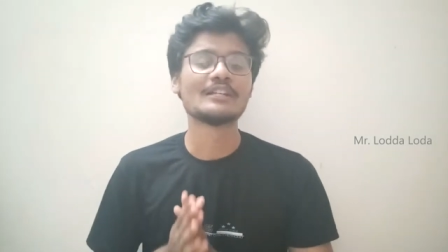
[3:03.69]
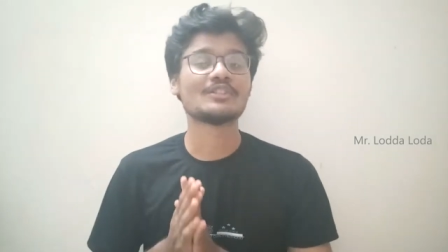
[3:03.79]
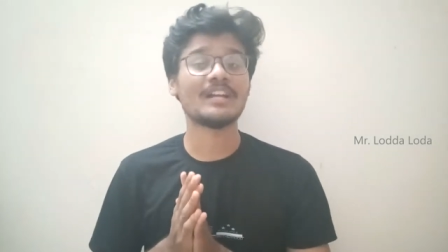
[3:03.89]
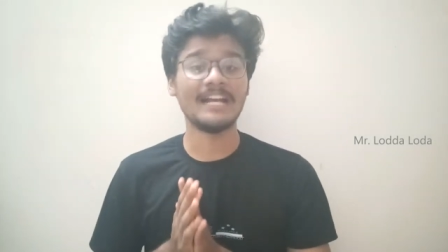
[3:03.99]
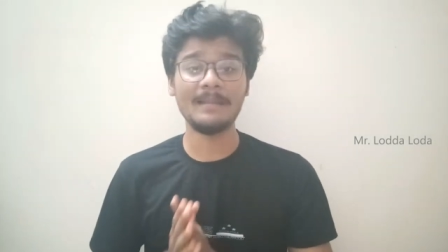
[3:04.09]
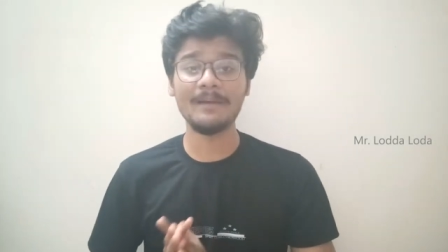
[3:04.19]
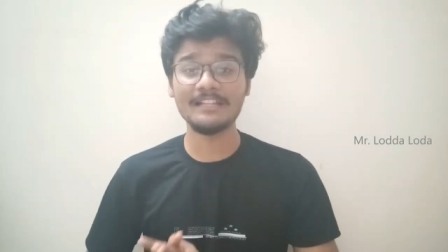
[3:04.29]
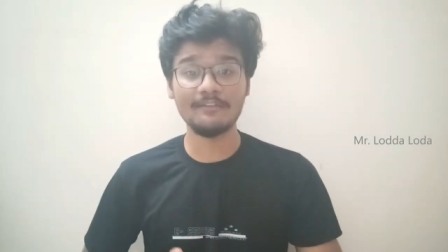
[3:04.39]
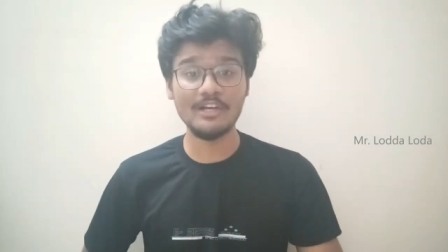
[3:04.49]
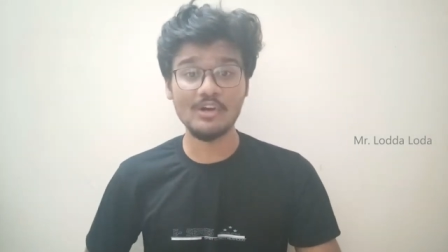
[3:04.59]
ஸோ கண்டிப்பாக
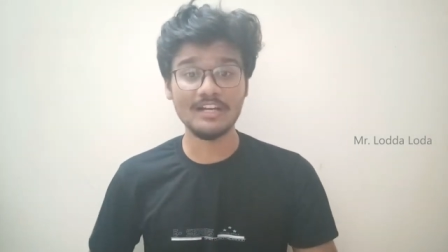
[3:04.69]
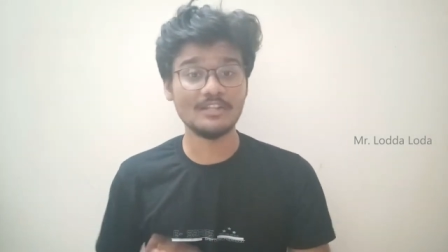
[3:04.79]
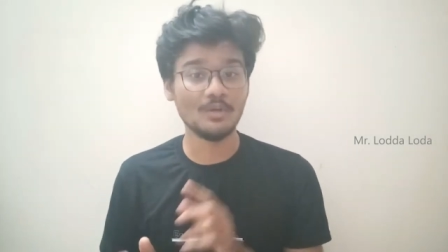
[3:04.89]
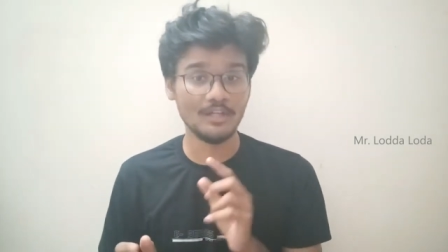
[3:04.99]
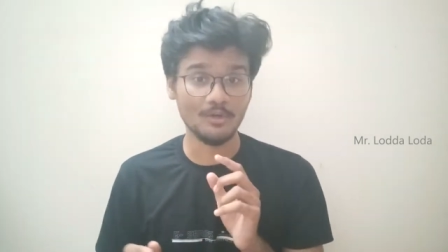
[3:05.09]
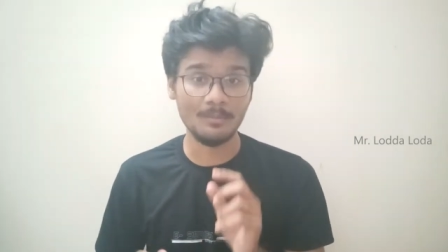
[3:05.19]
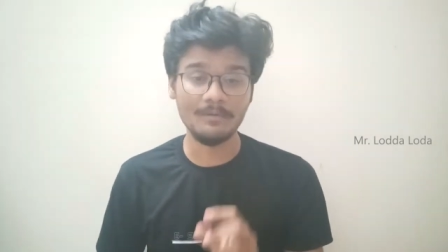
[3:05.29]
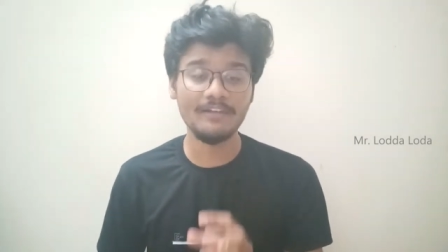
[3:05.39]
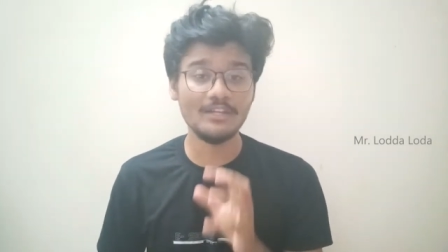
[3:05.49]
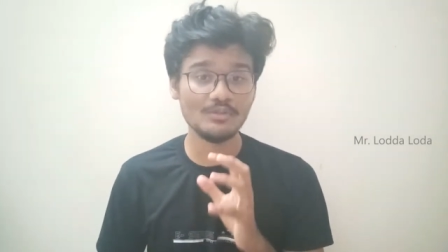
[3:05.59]
இந்த வீடியோங்கிறது உங்களுக்கு
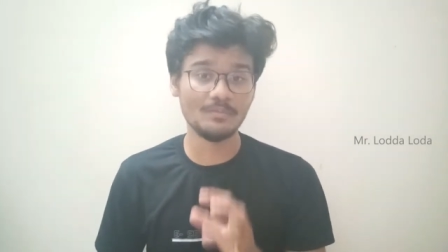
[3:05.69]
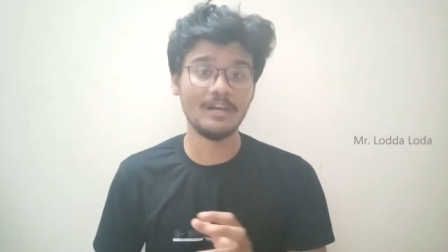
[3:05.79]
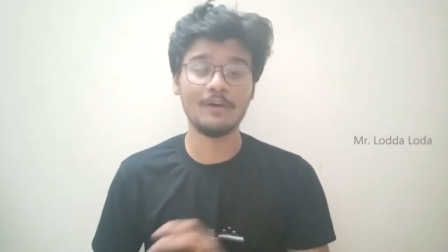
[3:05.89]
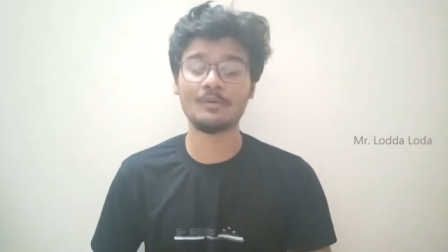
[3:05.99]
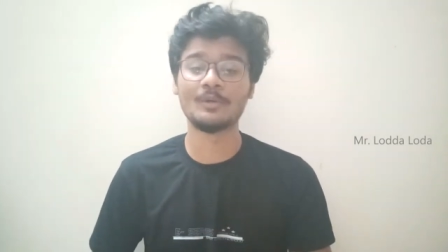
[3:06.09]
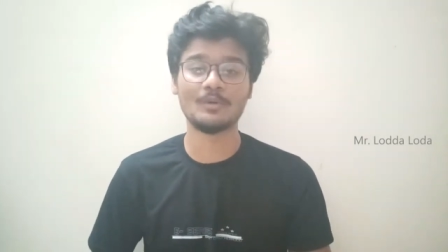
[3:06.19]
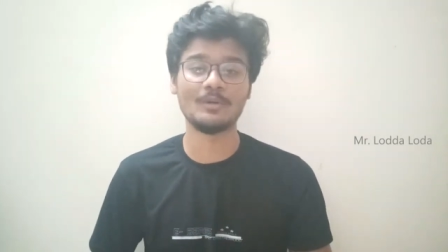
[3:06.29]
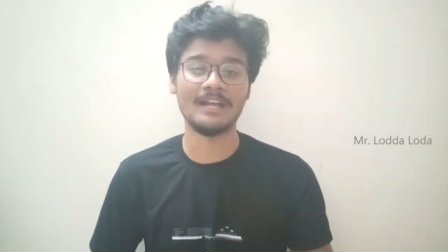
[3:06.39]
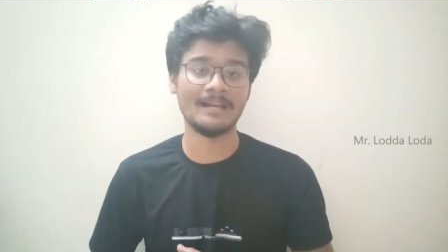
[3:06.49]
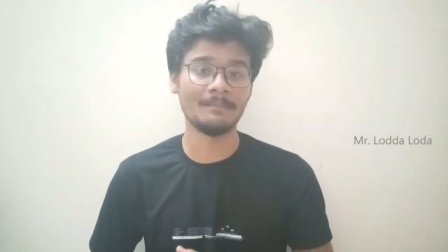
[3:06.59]
ரொம்பவே யூஸ்ஃபுல்லாகவும்
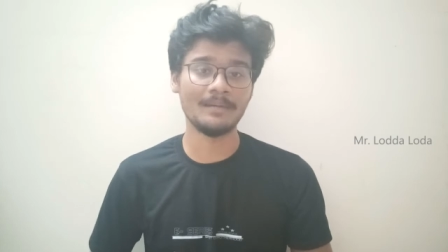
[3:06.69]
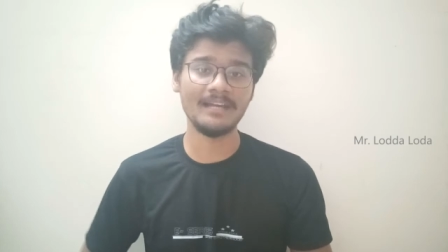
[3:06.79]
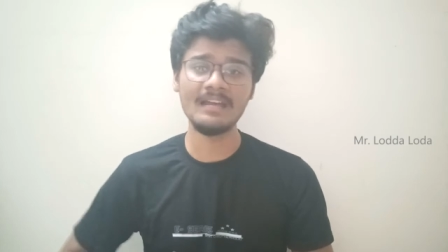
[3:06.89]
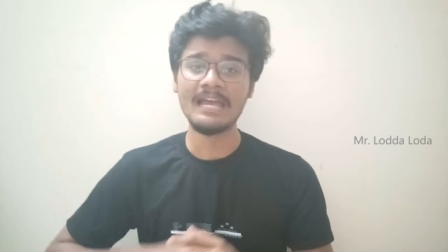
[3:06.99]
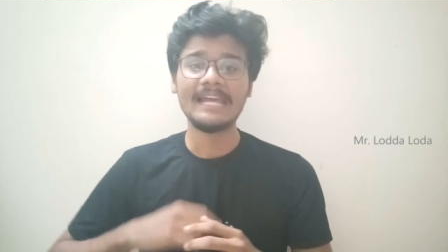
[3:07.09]
இருக்கும் நான் நம்புகிறேன்